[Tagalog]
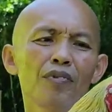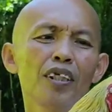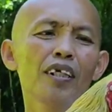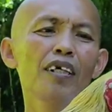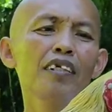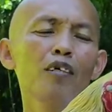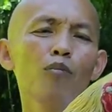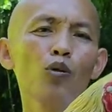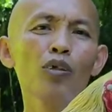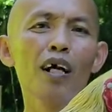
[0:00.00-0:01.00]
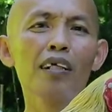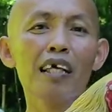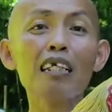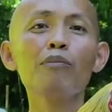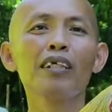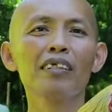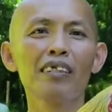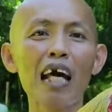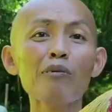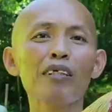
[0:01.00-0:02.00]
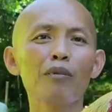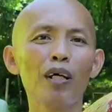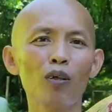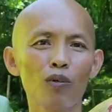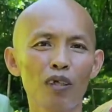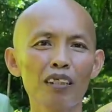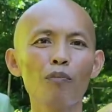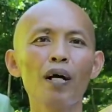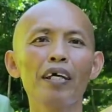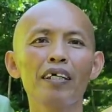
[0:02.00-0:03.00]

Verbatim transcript: Di kaya oh, yung bro, taas, taas, taas, taas, taas, taas, taas, taas, taas, taas, taas,